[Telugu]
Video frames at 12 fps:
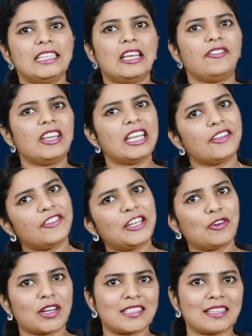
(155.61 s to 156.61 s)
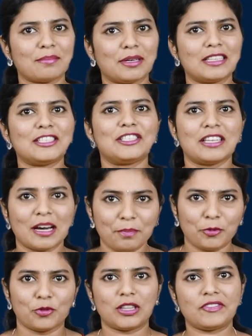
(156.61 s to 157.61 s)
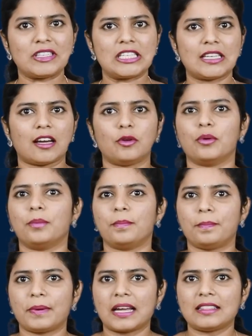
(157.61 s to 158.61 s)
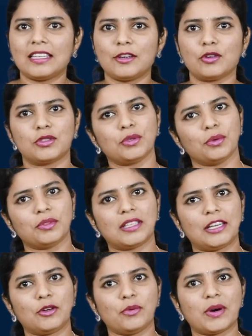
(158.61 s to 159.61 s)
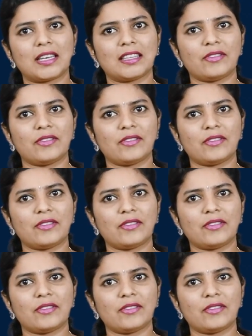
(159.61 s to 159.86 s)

ఇవి ఈ వీడియోకి సంబంధించిన పూర్తి విషయాలు ప్రతిరోజు తెలుగు వార్త